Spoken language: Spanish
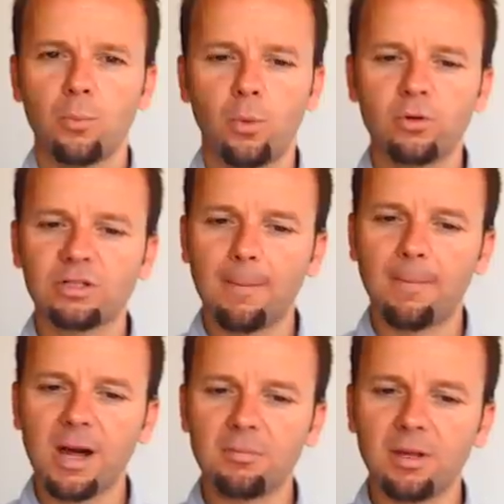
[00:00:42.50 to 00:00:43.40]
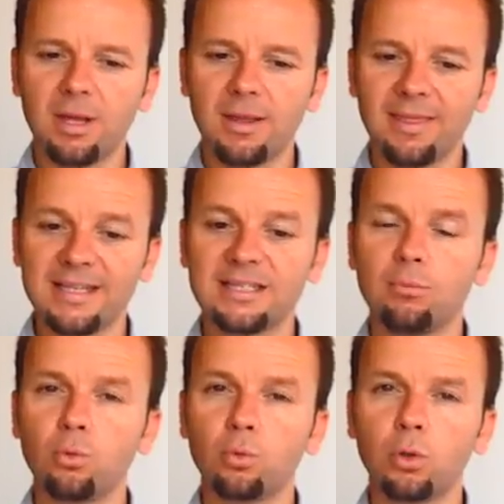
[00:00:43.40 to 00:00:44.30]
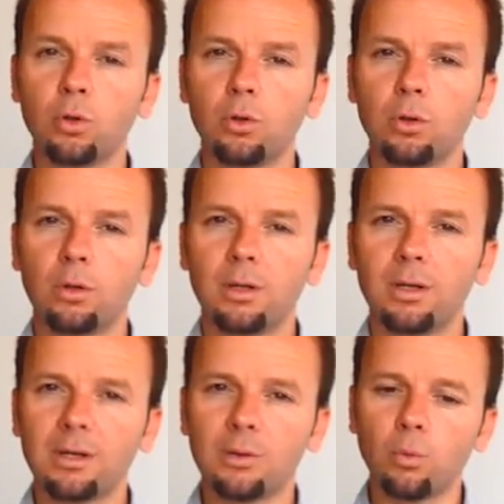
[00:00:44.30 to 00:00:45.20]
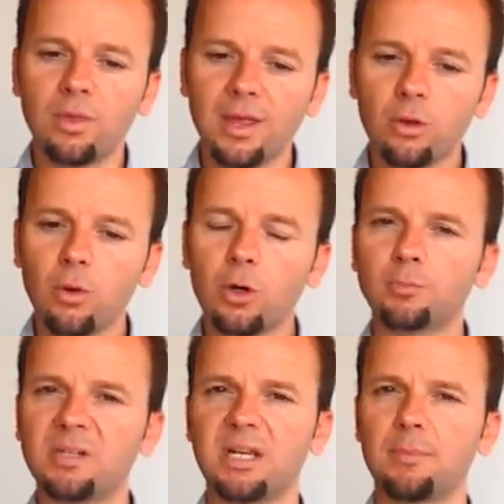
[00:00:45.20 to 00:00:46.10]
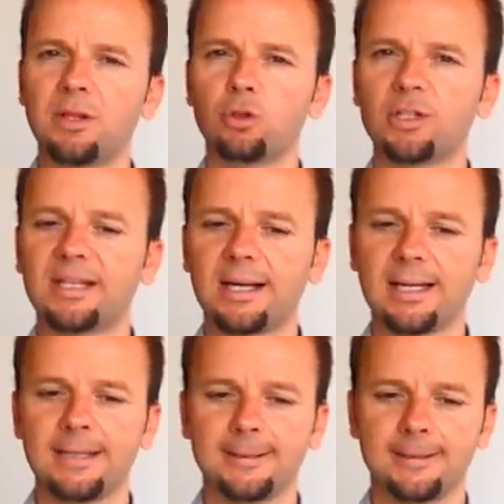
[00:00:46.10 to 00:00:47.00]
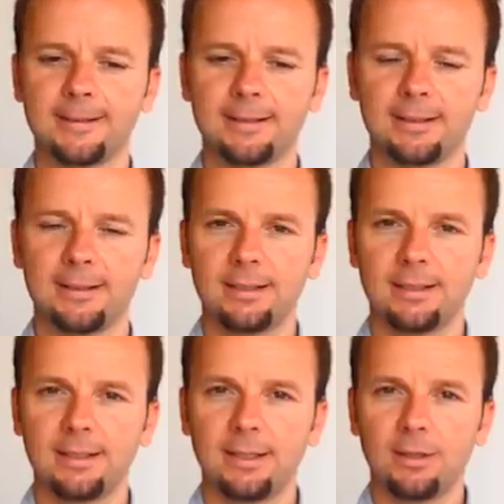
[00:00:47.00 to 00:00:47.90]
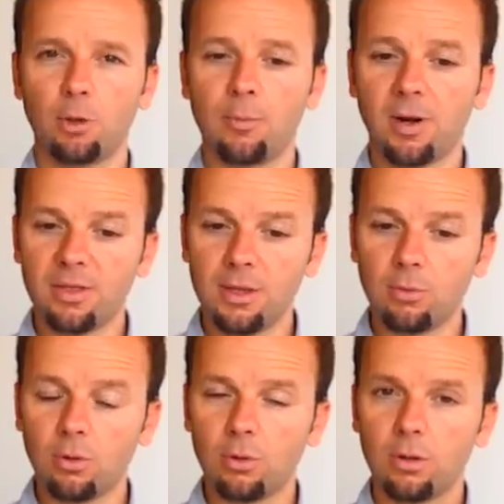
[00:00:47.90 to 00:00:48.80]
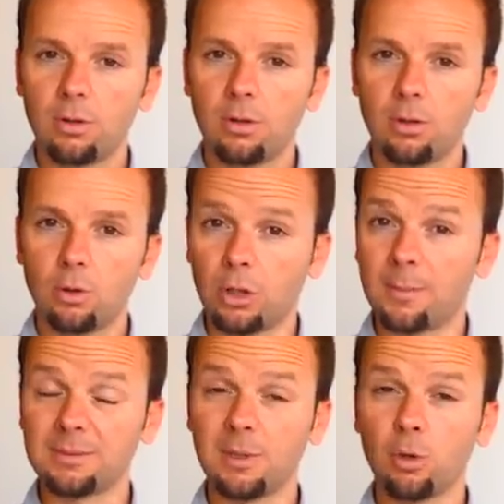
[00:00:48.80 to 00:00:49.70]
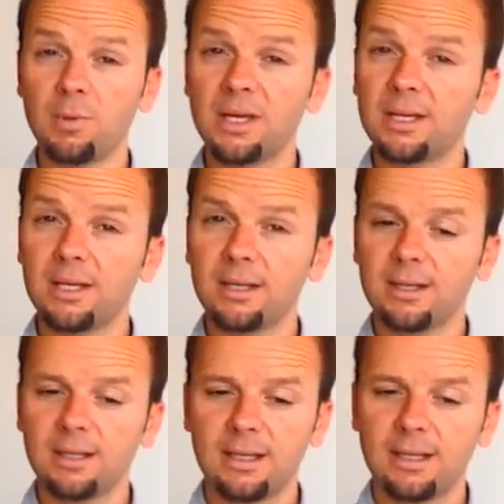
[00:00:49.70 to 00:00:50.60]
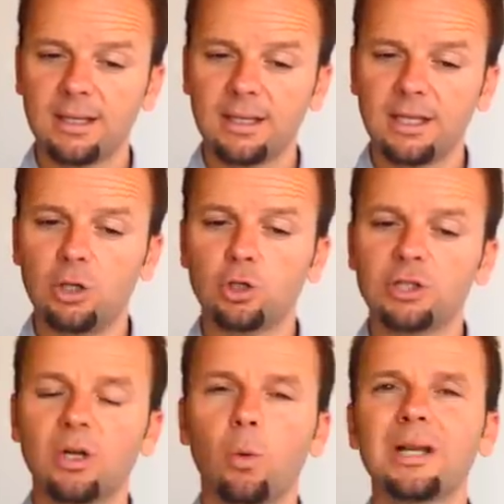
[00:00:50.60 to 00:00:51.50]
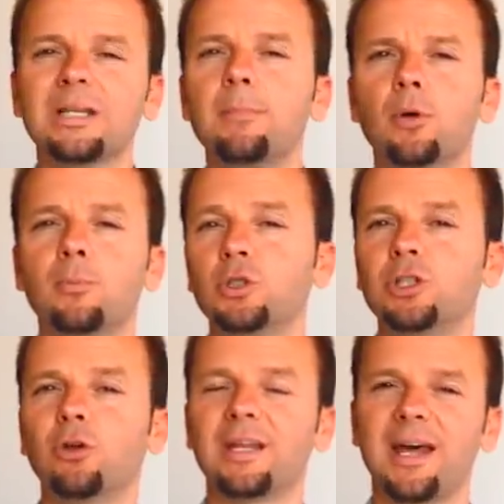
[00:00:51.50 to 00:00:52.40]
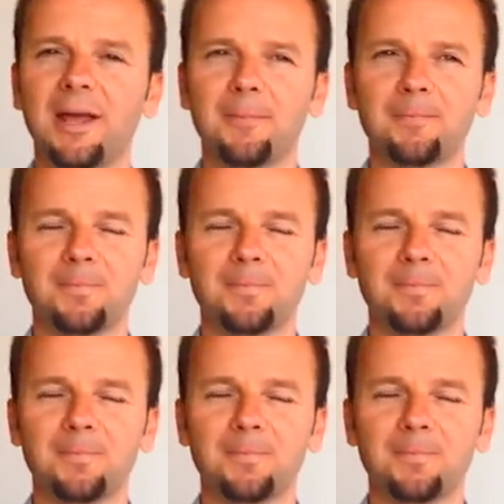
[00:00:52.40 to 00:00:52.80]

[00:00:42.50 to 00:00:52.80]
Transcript: Puedo escaparme de este mundo renunciando a los pensamientos de ataque. No percibo lo que más me conviene y no sé cuál es el propósito de nada.